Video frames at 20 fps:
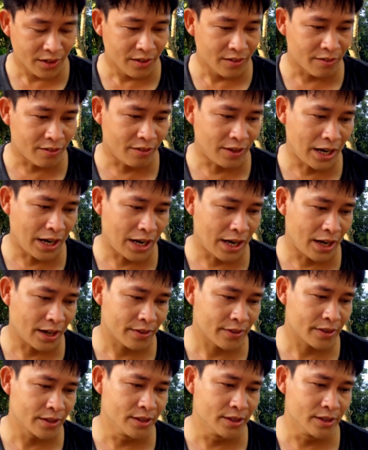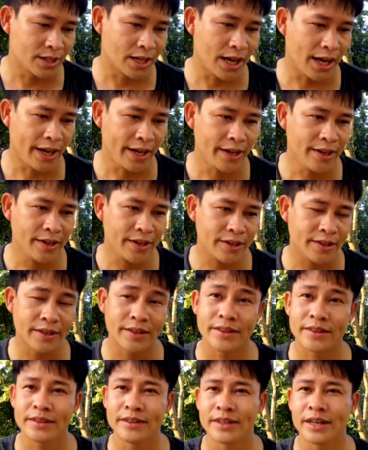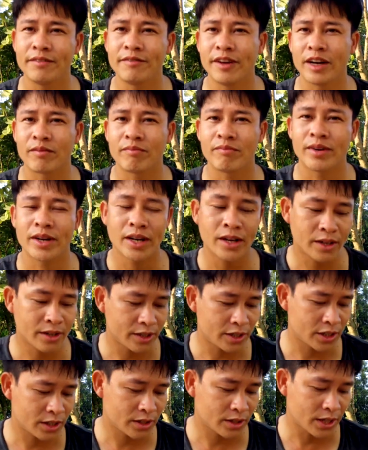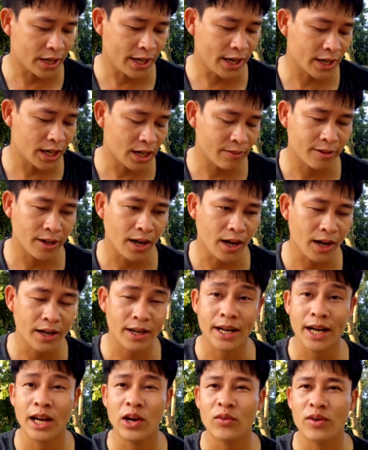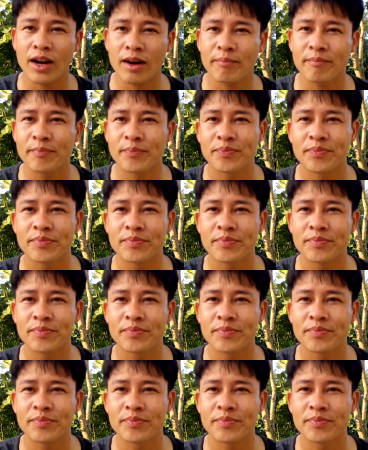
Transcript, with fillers: Và từ cái từ cái việc mà đất cây hàng năm khác, cây lâu năm